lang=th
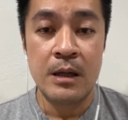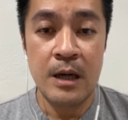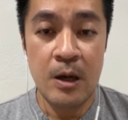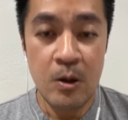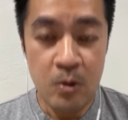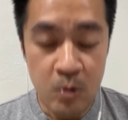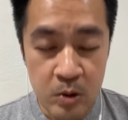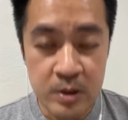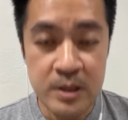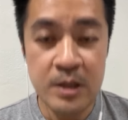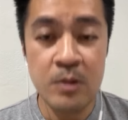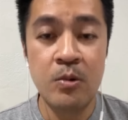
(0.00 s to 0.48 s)

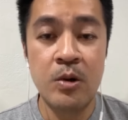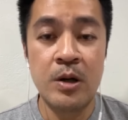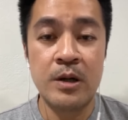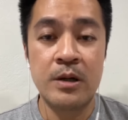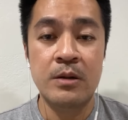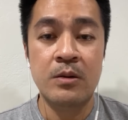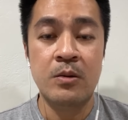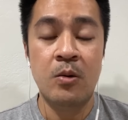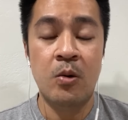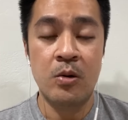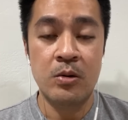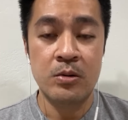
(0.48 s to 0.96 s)
เขาคงจะโหว
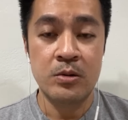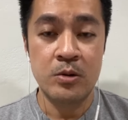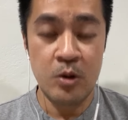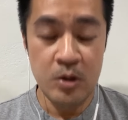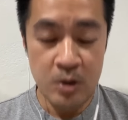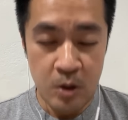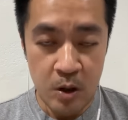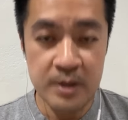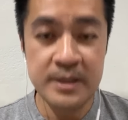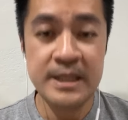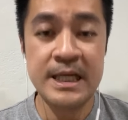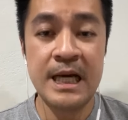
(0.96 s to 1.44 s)
ตง
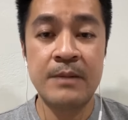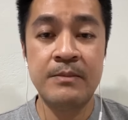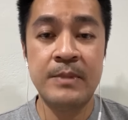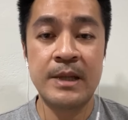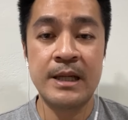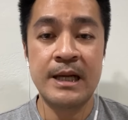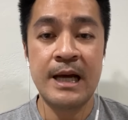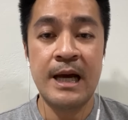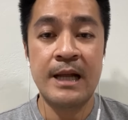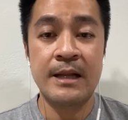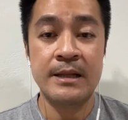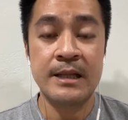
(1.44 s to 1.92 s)
ดออกเสียงเห
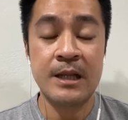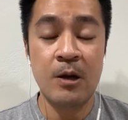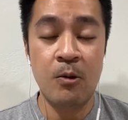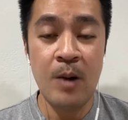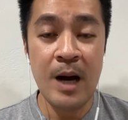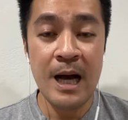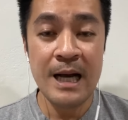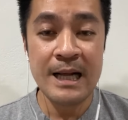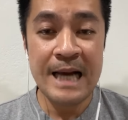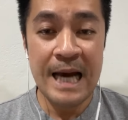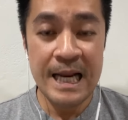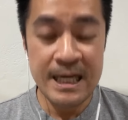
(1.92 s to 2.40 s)
มือนกันแต่
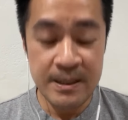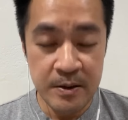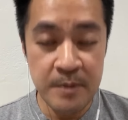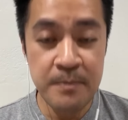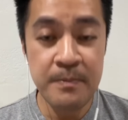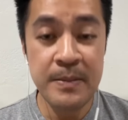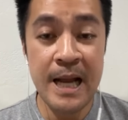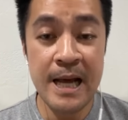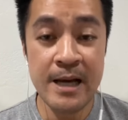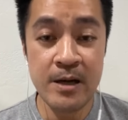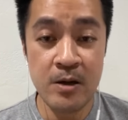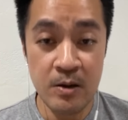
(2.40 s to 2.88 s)
ว่าการอ
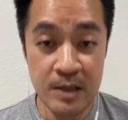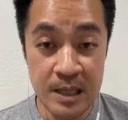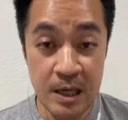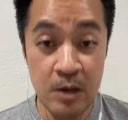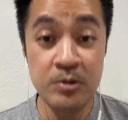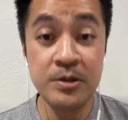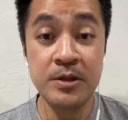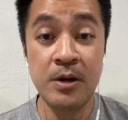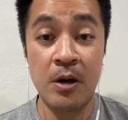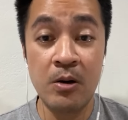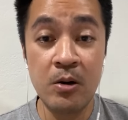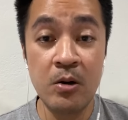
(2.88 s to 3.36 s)
ภิปรายของ
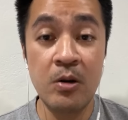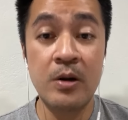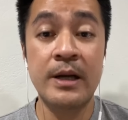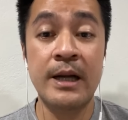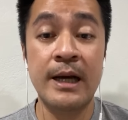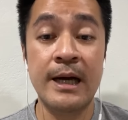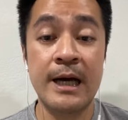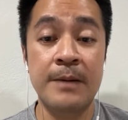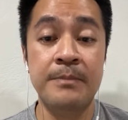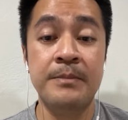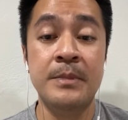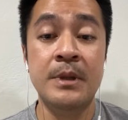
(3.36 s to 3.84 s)
เราสองคน
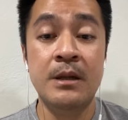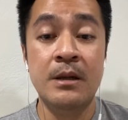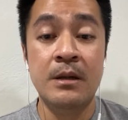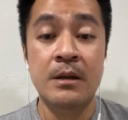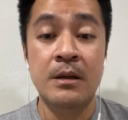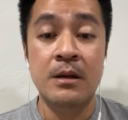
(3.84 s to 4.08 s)
นะครับ